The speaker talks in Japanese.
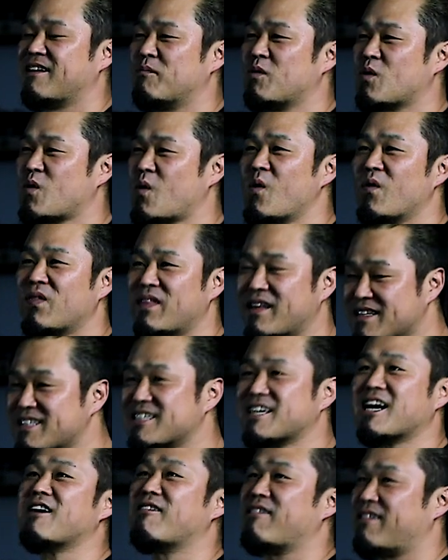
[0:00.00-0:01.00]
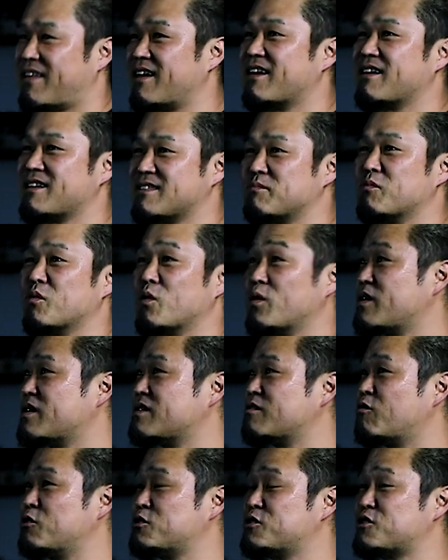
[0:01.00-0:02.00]
もうこんな機会はない、もう
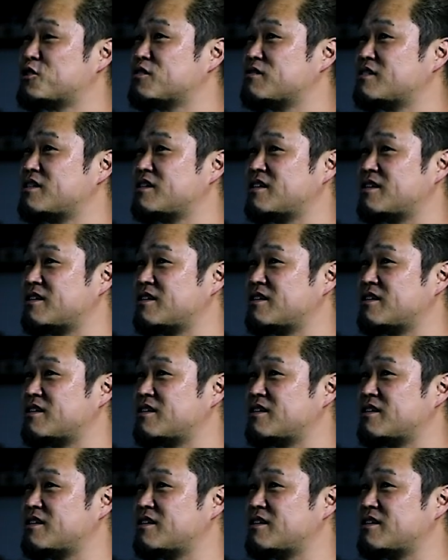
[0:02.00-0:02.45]
50周